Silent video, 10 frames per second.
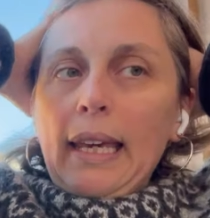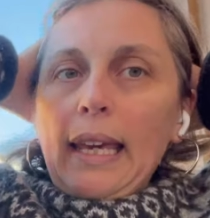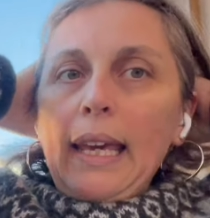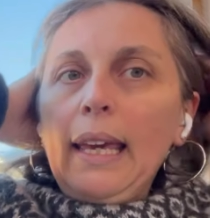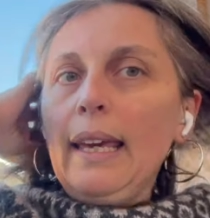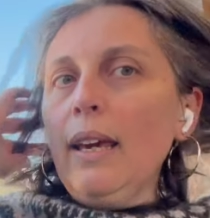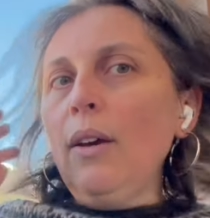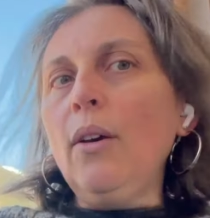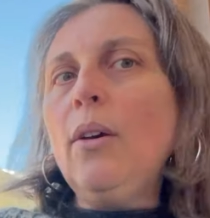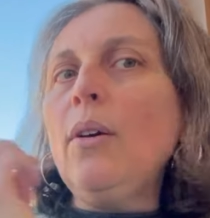Et
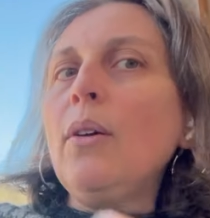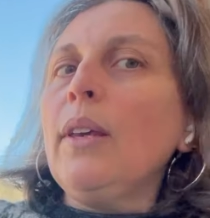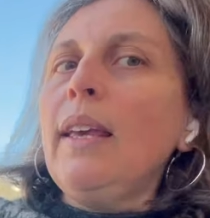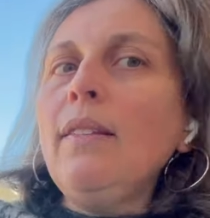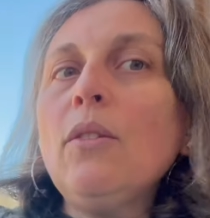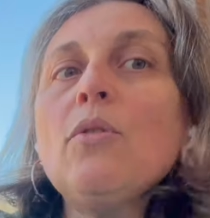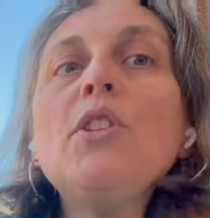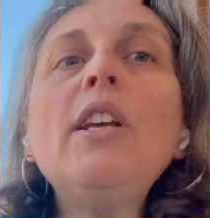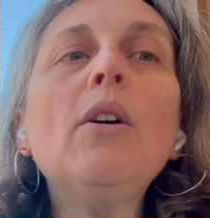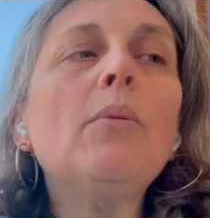qu'est-ce que
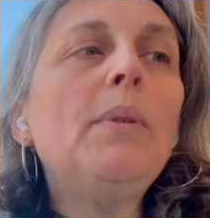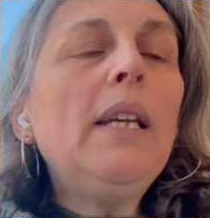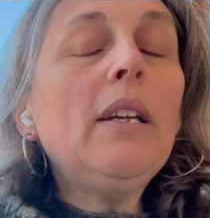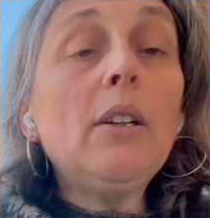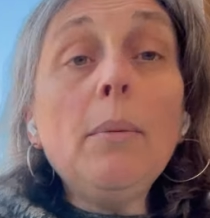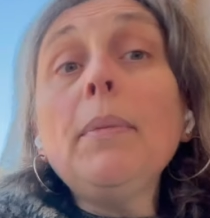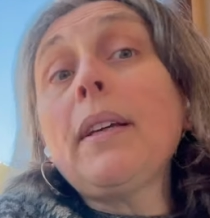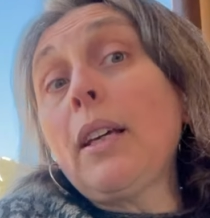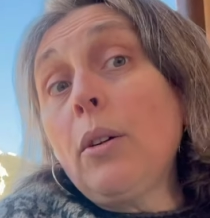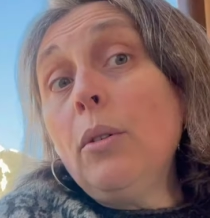j'ai emmené comme
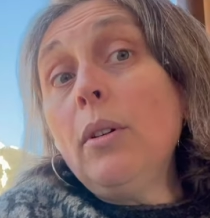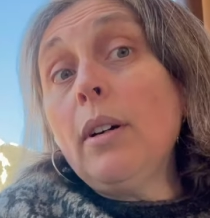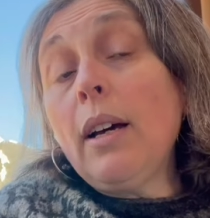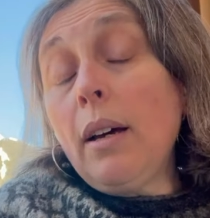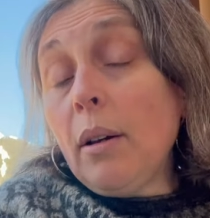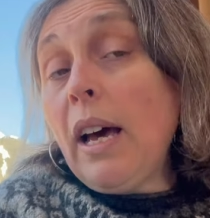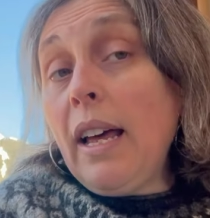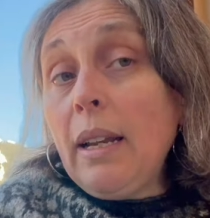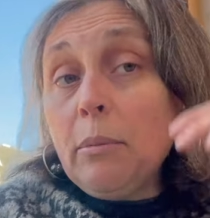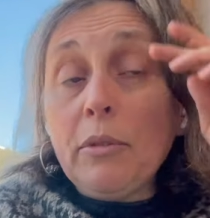tricot
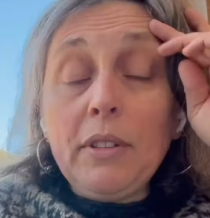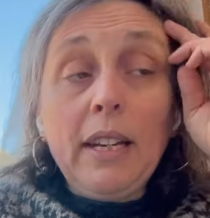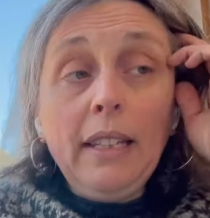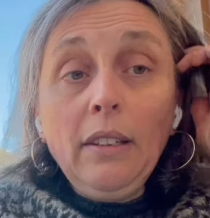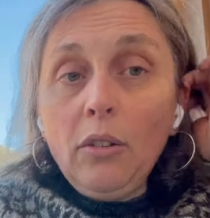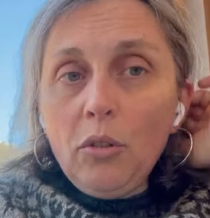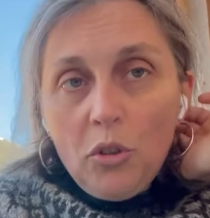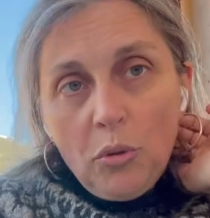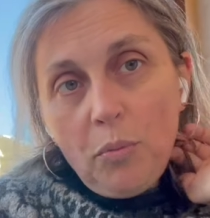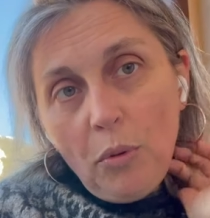à la montagne que
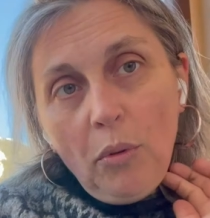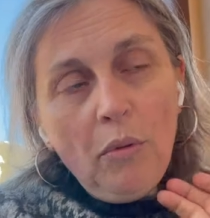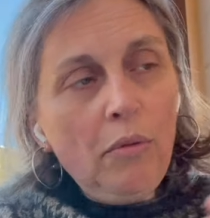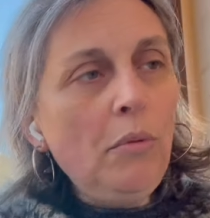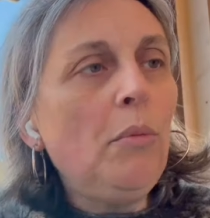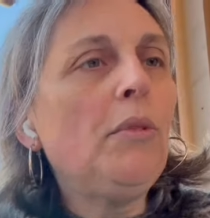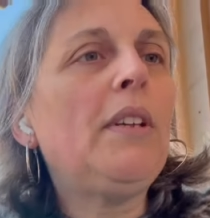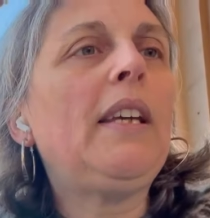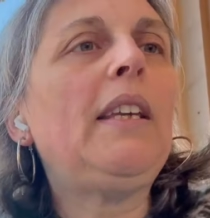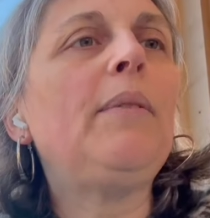je peux vous
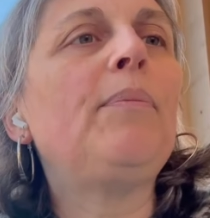montrer.